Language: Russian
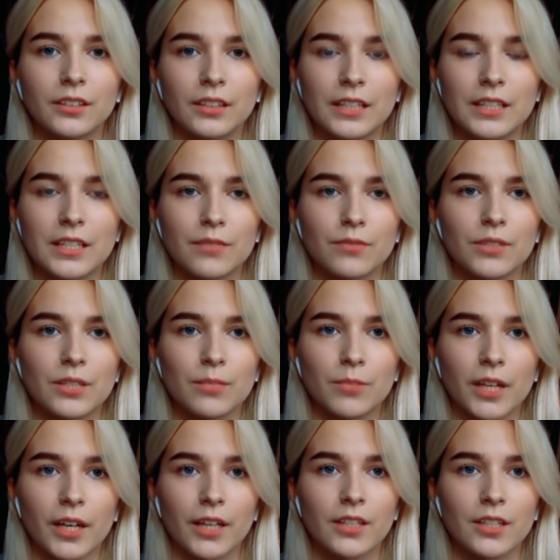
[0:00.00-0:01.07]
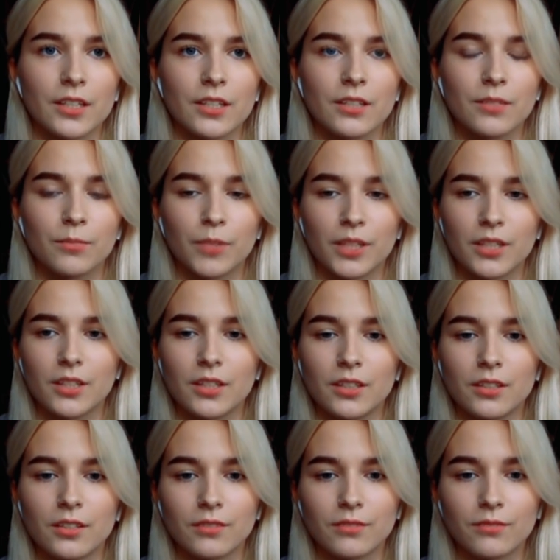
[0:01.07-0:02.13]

если вы собираетесь простить